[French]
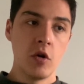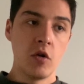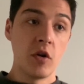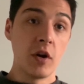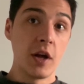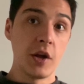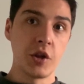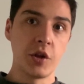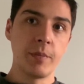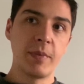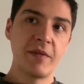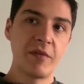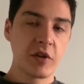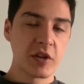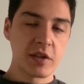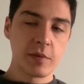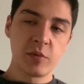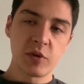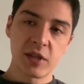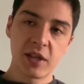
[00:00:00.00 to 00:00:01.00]
Voilà, n'ai pas
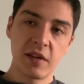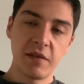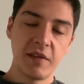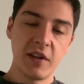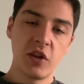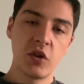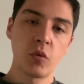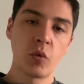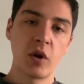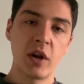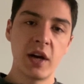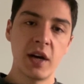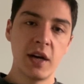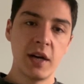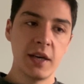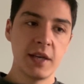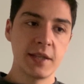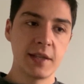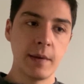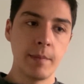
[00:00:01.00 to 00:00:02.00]
forcément cette
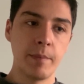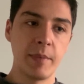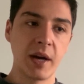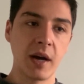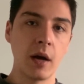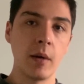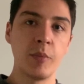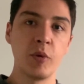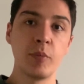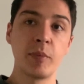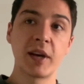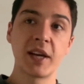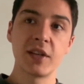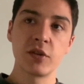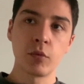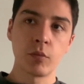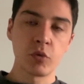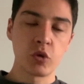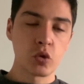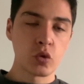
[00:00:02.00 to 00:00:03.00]
vision-là et ça me paraît un peu
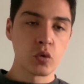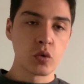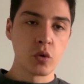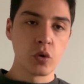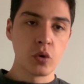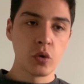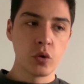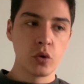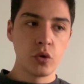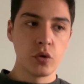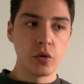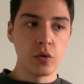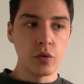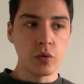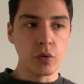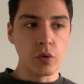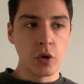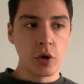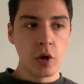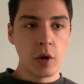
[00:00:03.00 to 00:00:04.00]
présomptueux
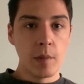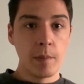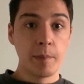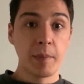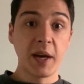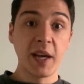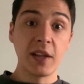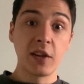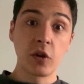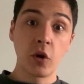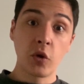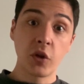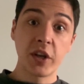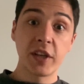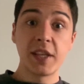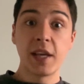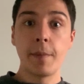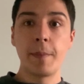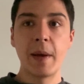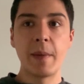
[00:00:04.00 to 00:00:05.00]
de prétendre
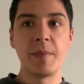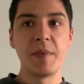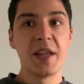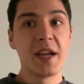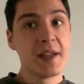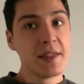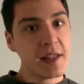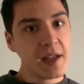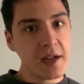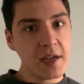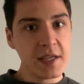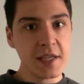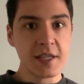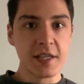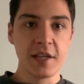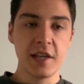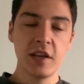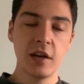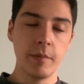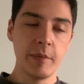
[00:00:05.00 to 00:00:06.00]
être capable
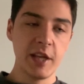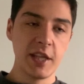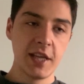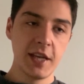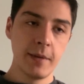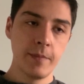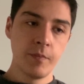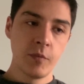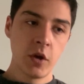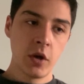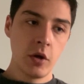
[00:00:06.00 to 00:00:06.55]
d'analyser un BT.